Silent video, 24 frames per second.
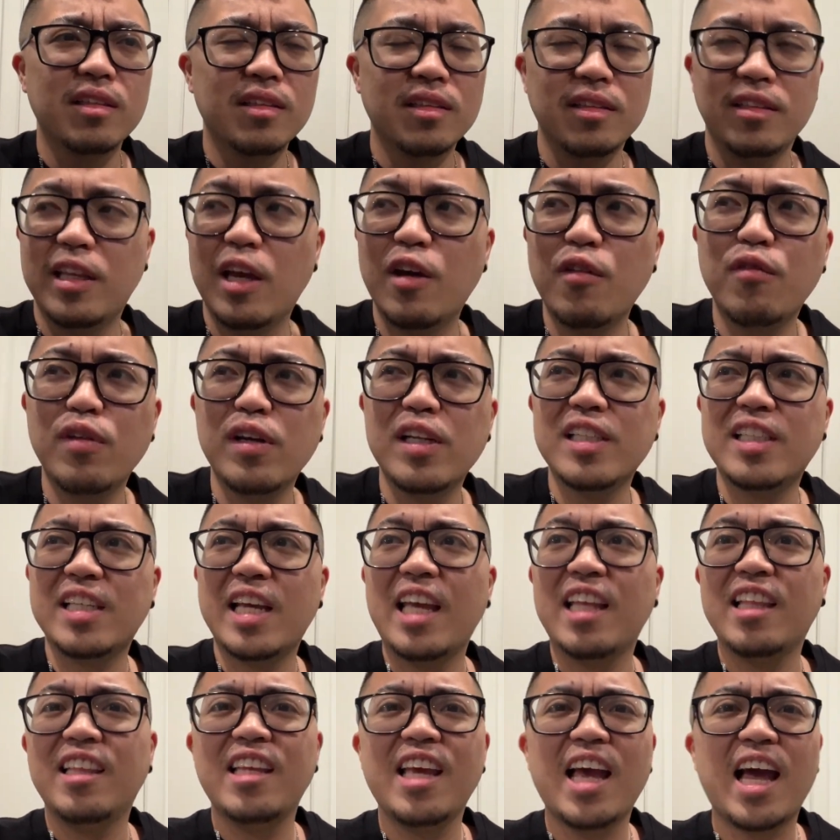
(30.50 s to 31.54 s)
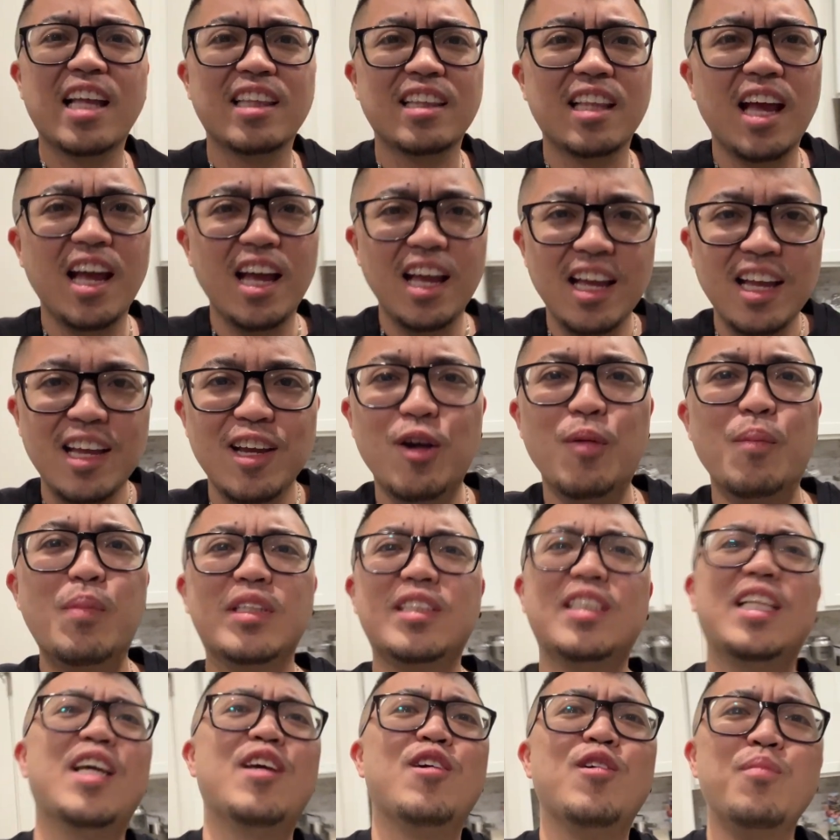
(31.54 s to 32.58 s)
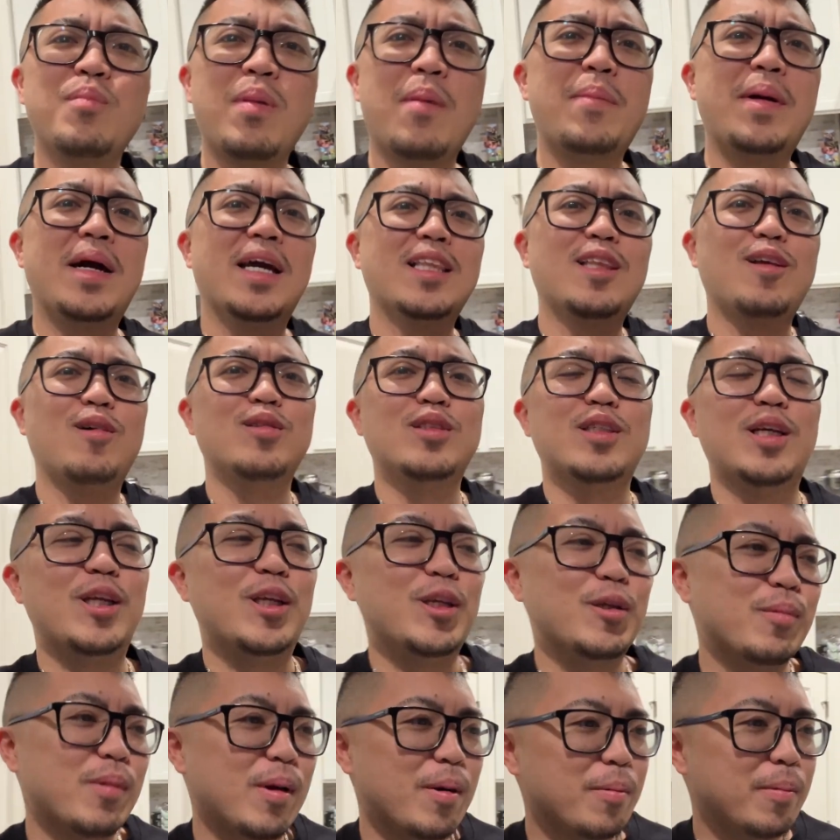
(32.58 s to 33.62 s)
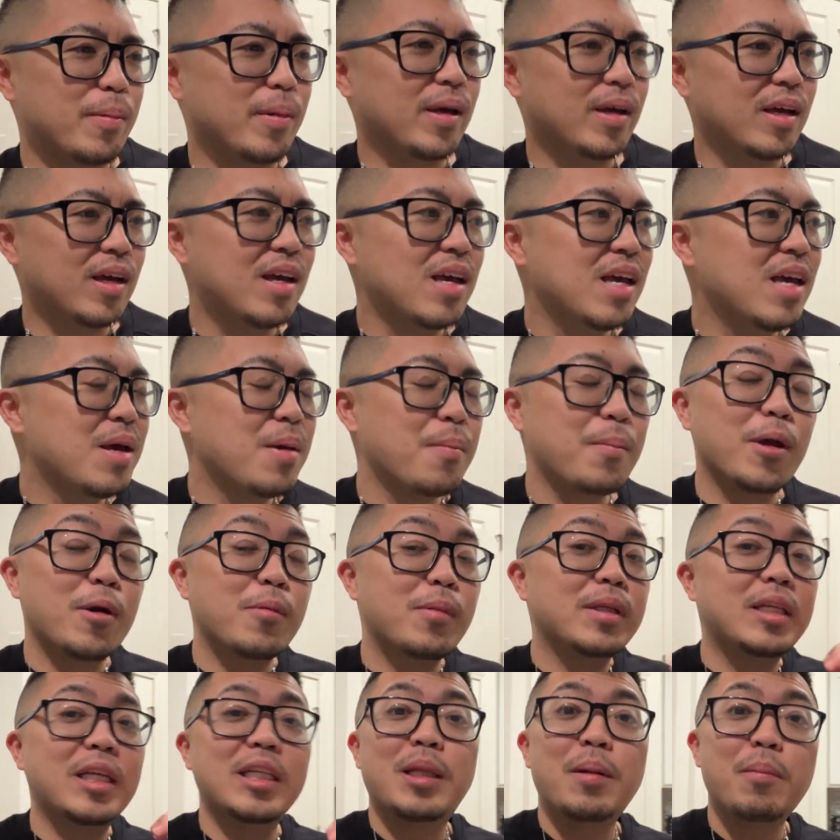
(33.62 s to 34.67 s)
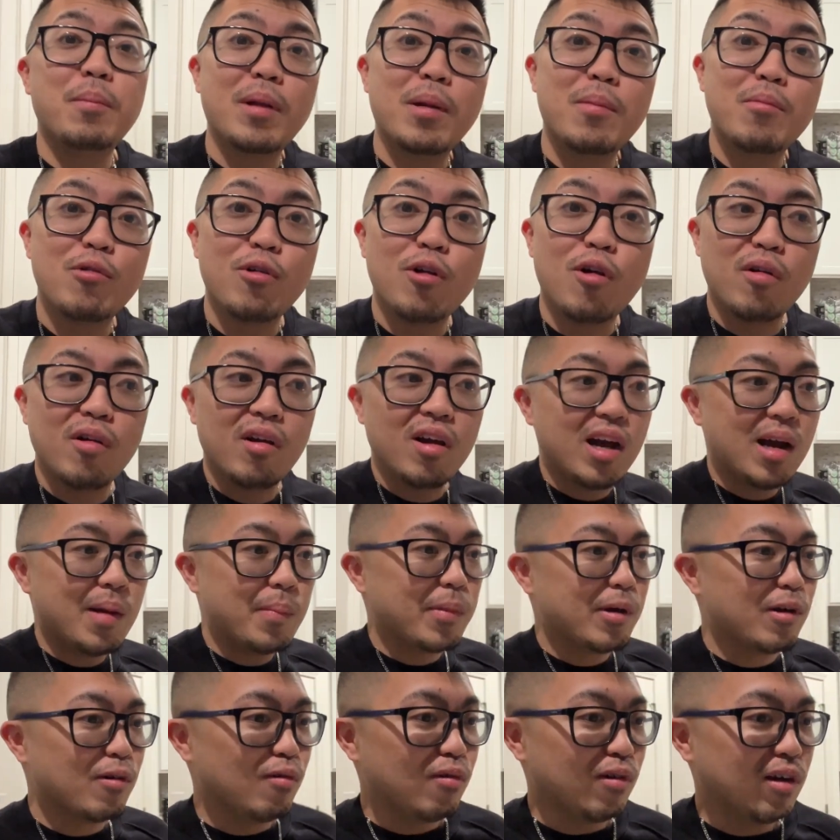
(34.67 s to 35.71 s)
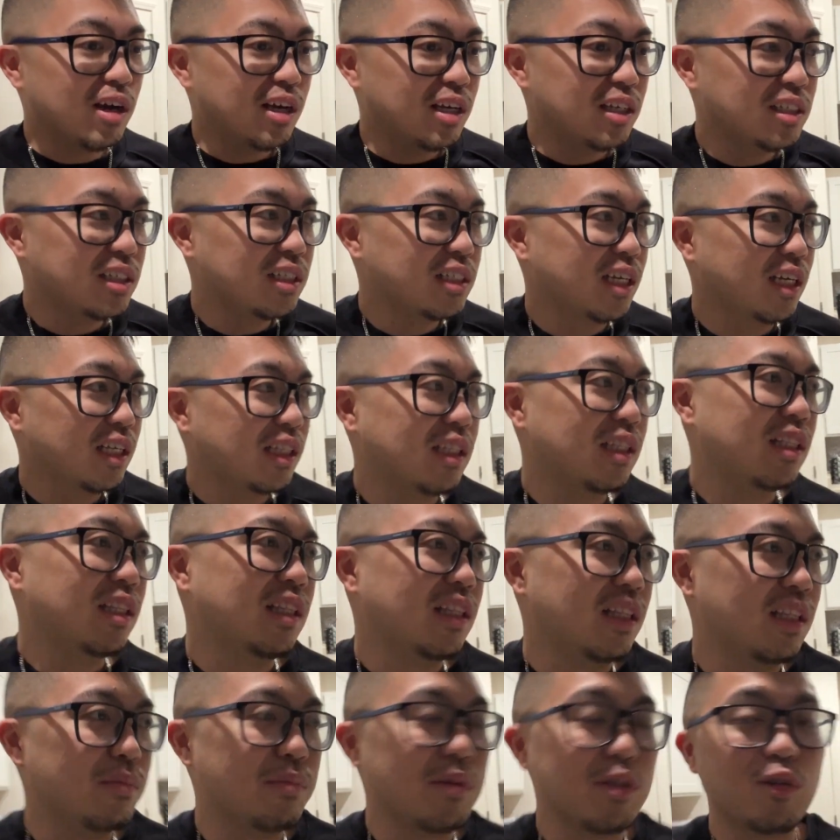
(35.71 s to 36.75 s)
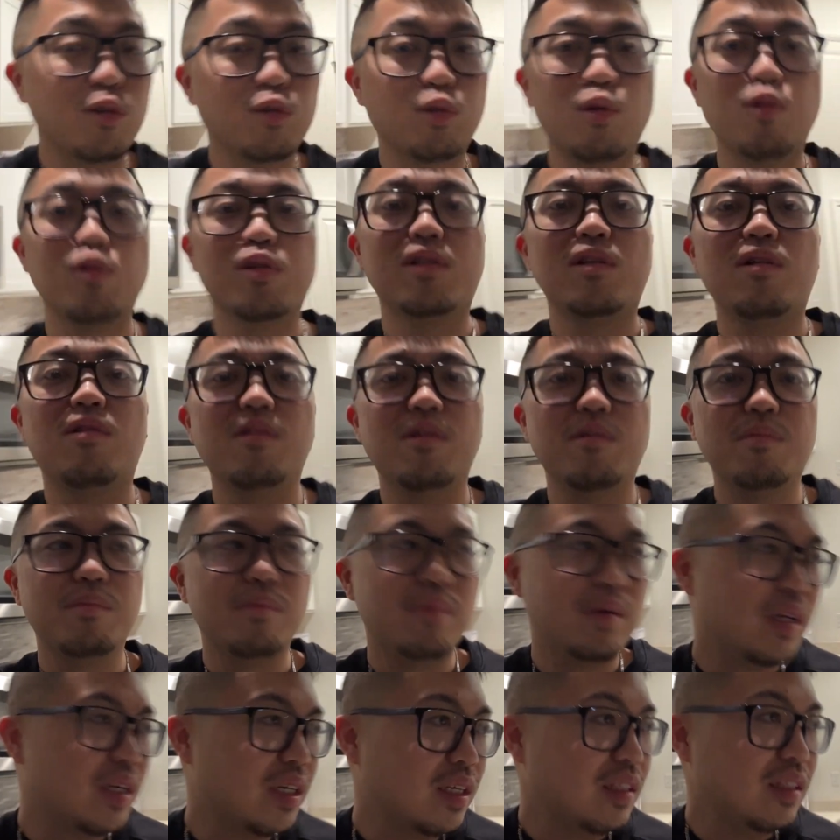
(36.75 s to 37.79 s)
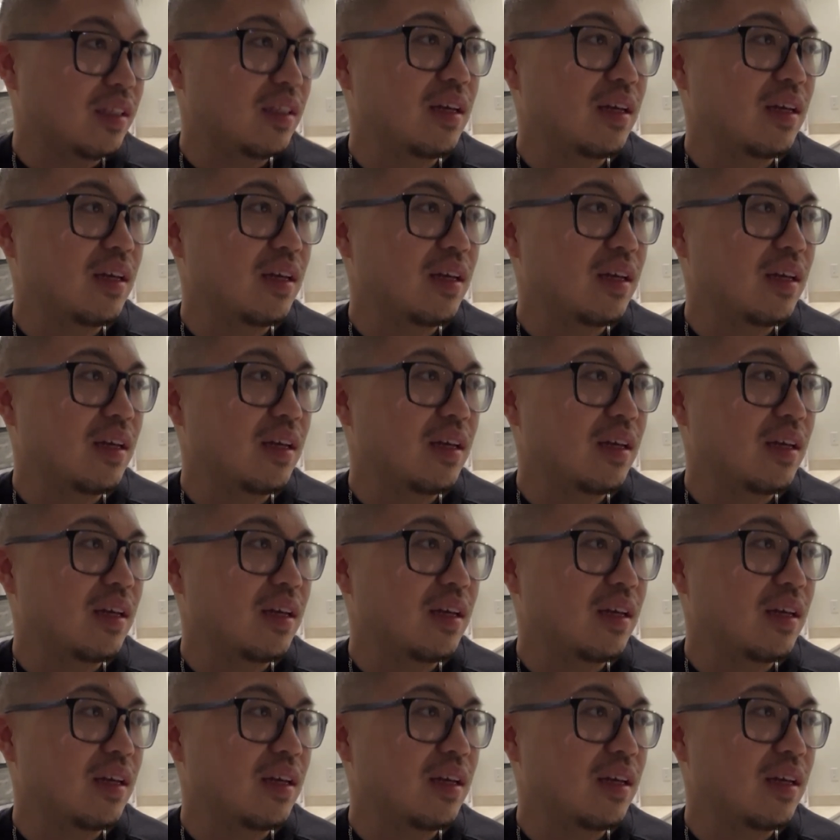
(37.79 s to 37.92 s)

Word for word: Devil's Head yata. Basta yun, papakita ko sa inyo mamaya. Pero magtitimpla muna ako ng kape ko guys. At magto-toast ako ng bread.